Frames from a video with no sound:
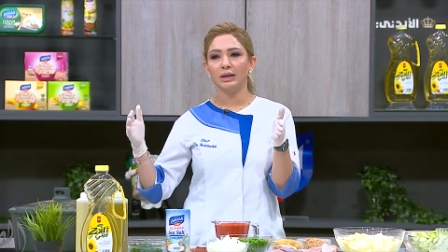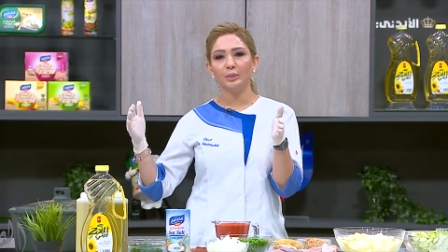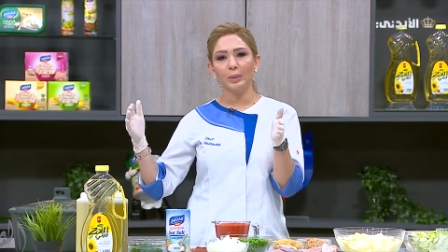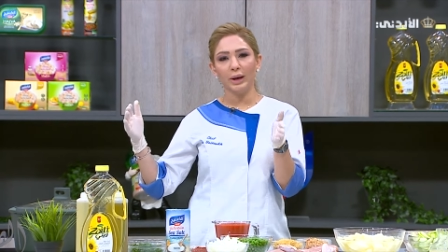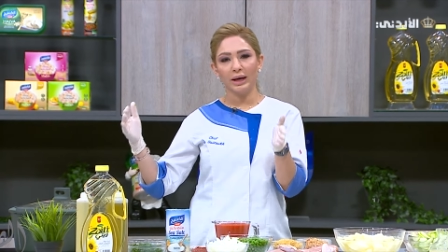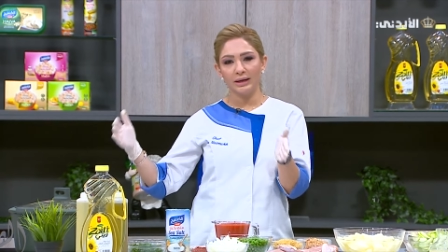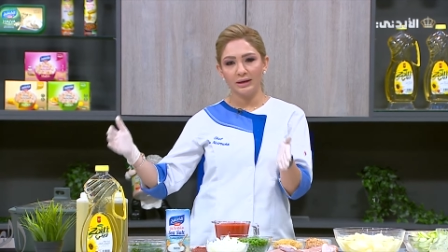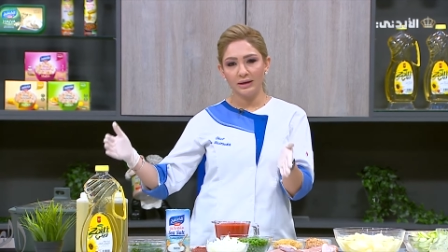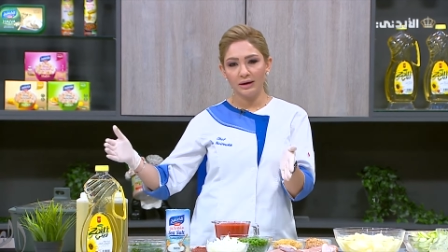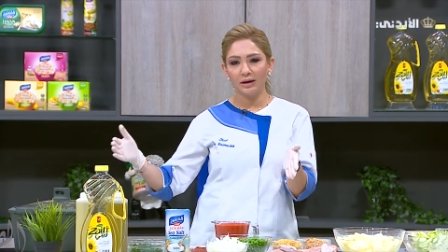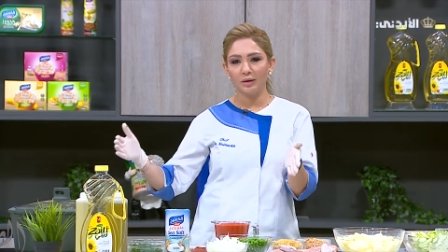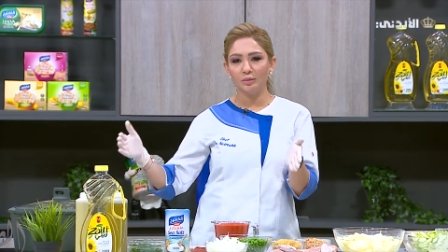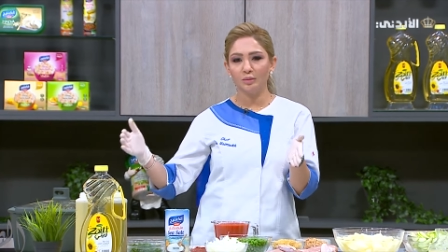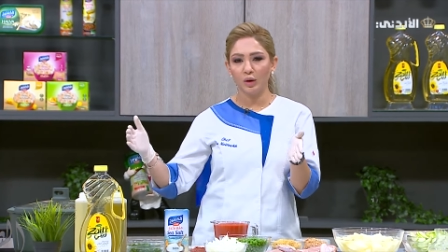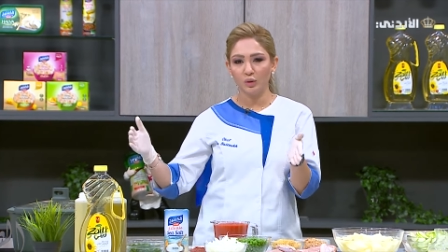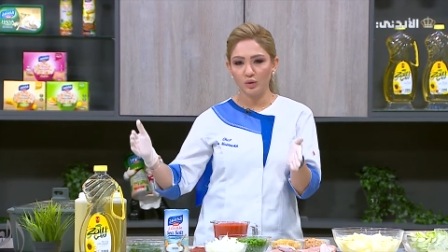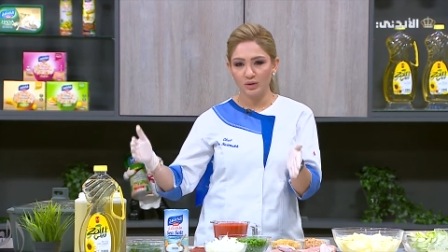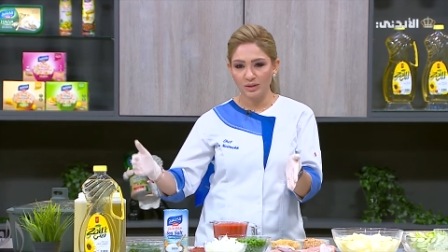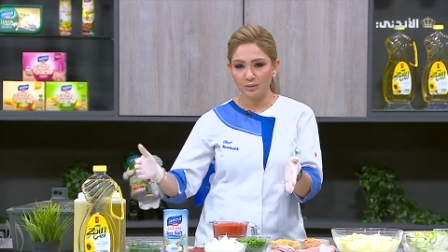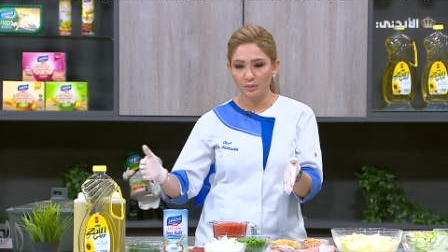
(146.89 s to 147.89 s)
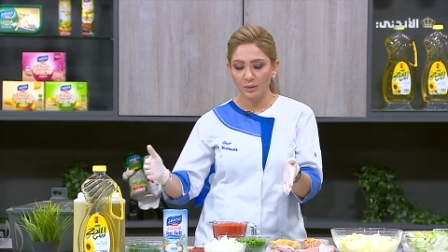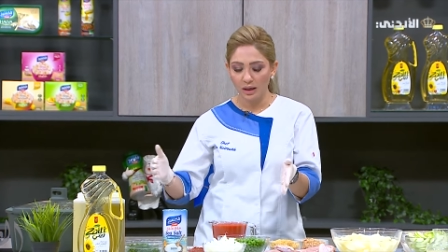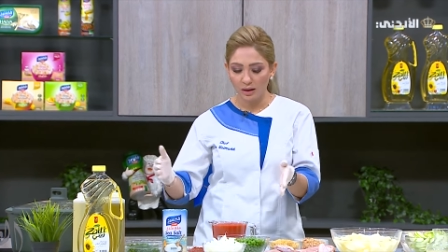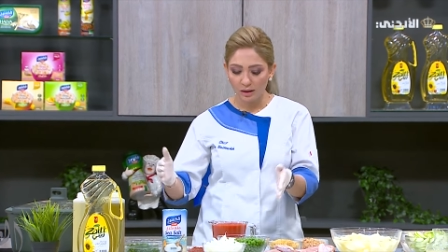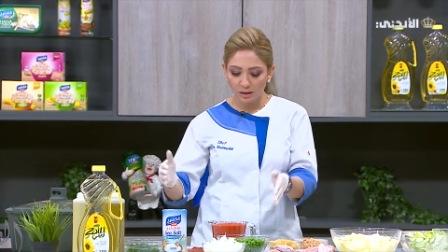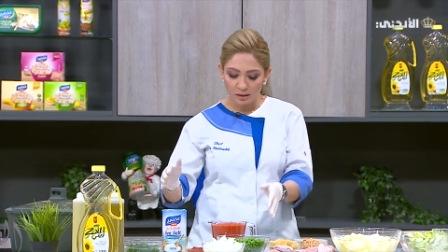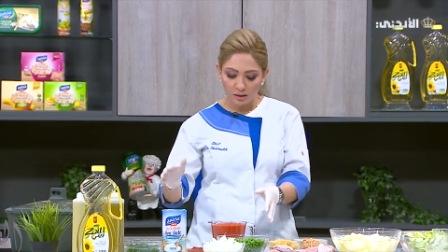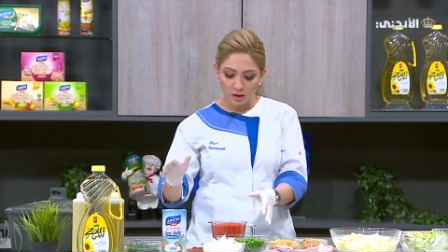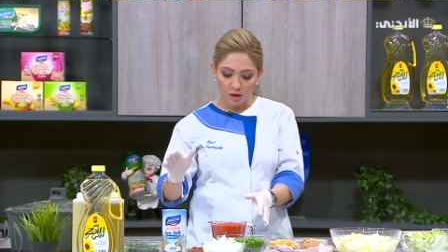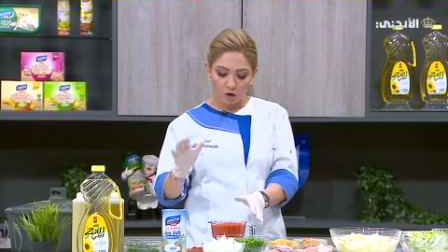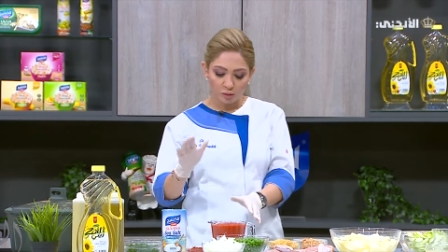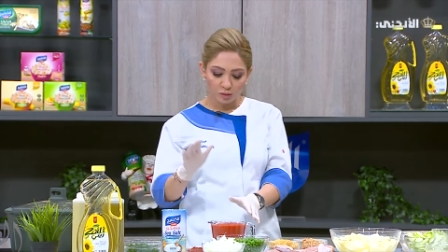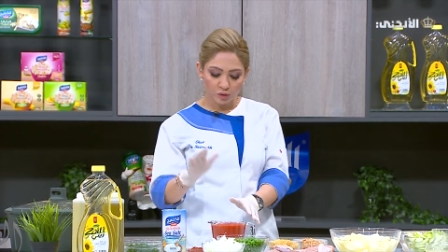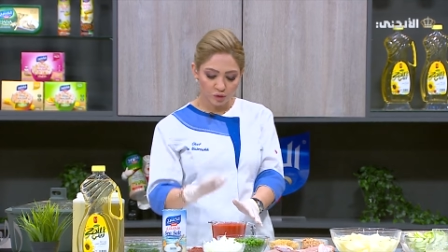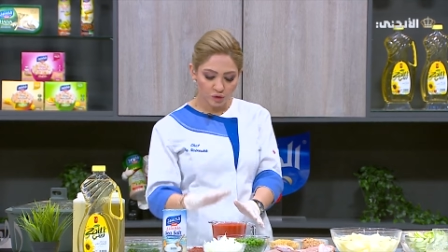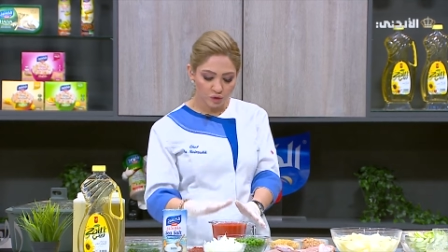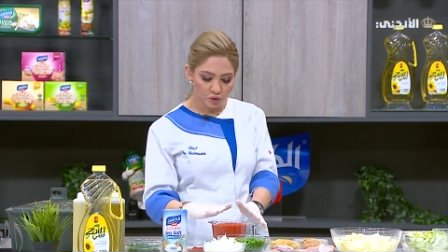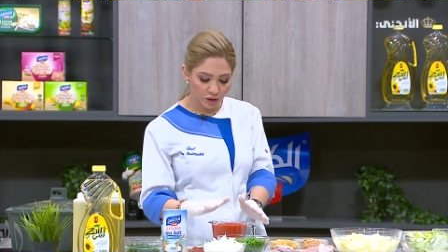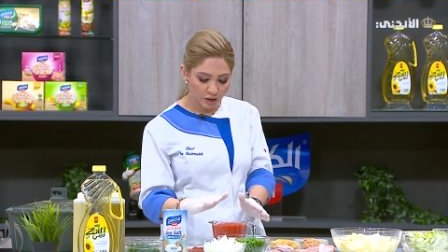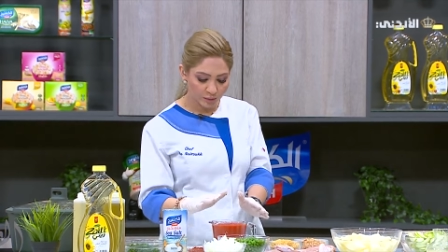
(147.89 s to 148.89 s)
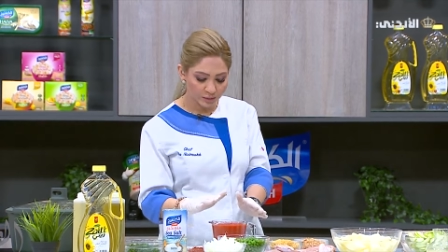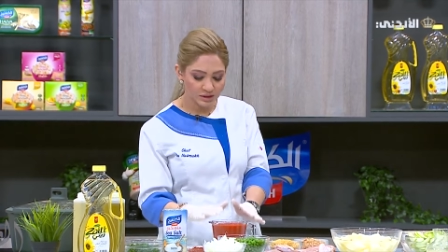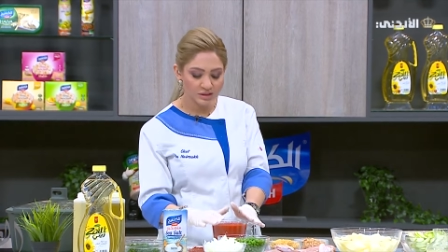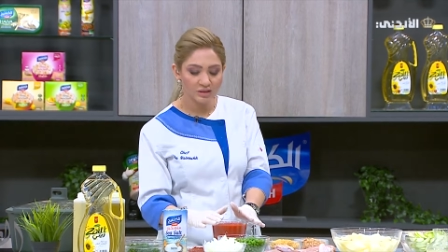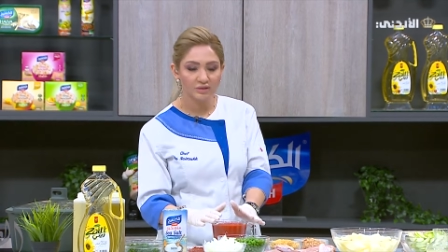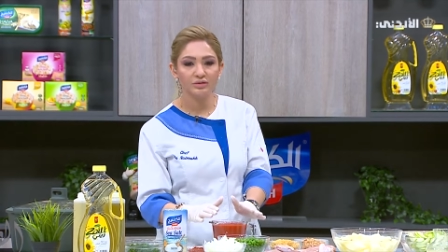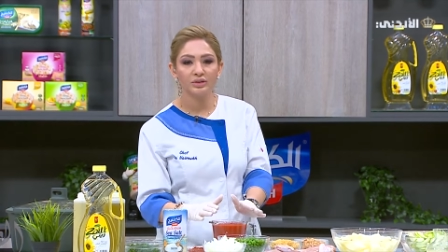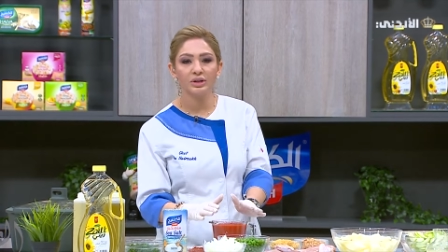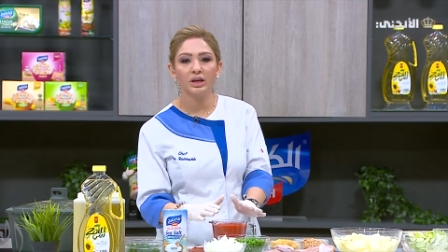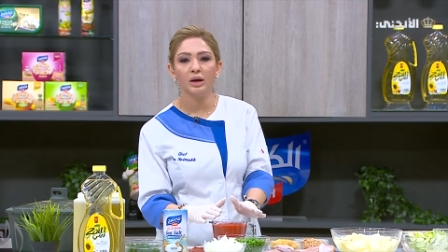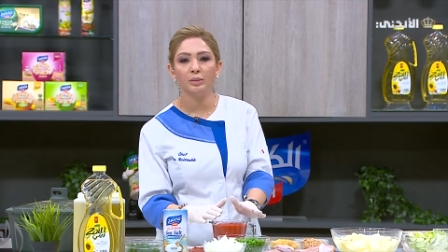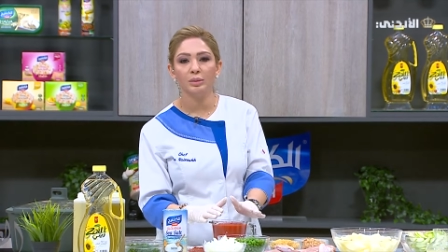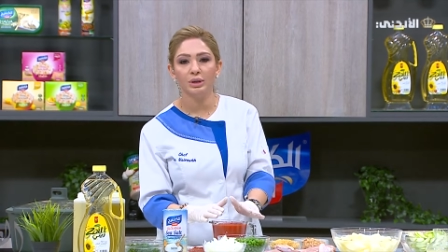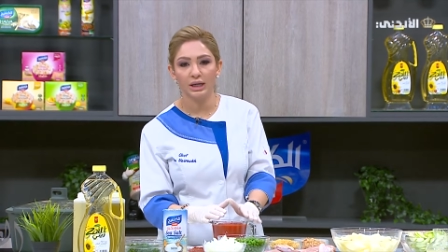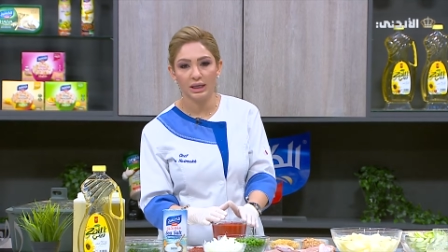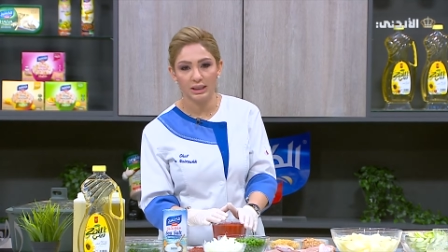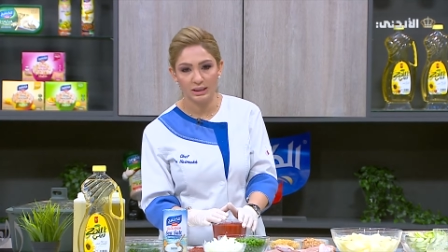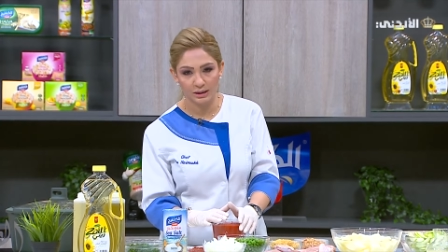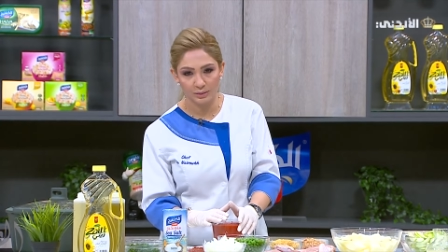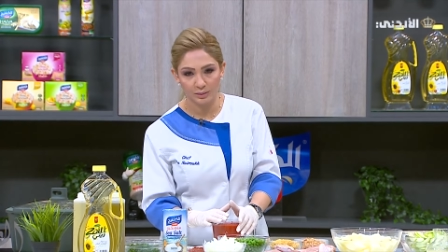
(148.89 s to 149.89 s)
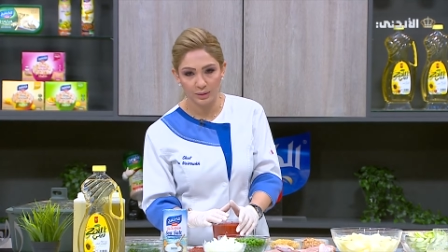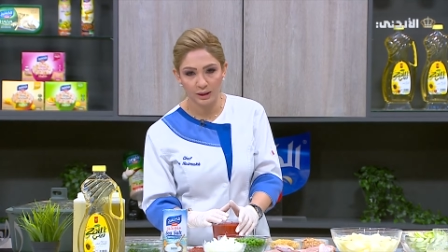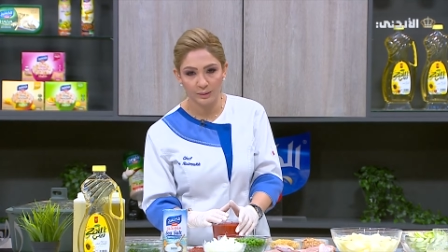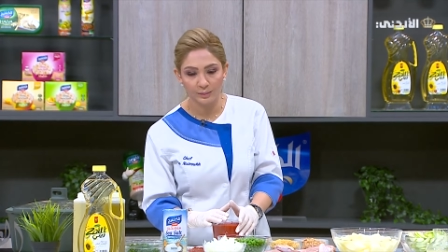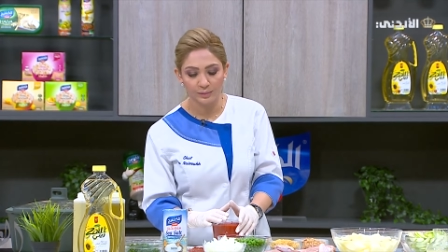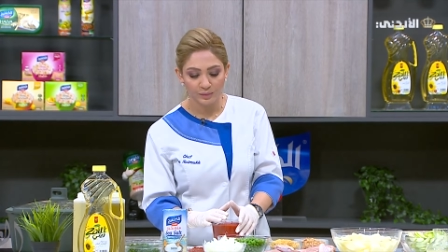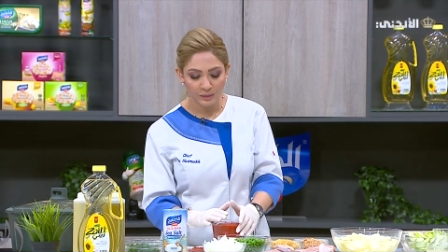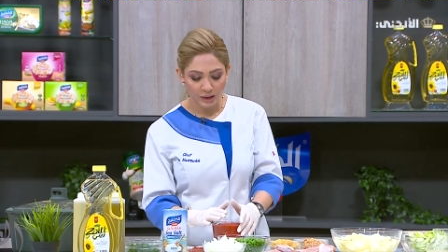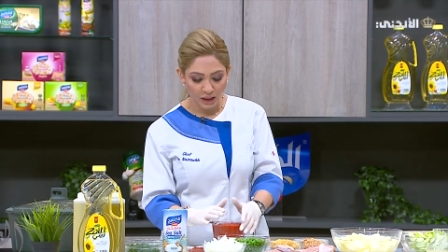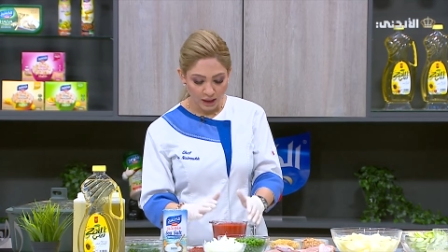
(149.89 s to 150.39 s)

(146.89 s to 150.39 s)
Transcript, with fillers: المعلقه بموسمها بنعصرها بنصفيها بنعلبها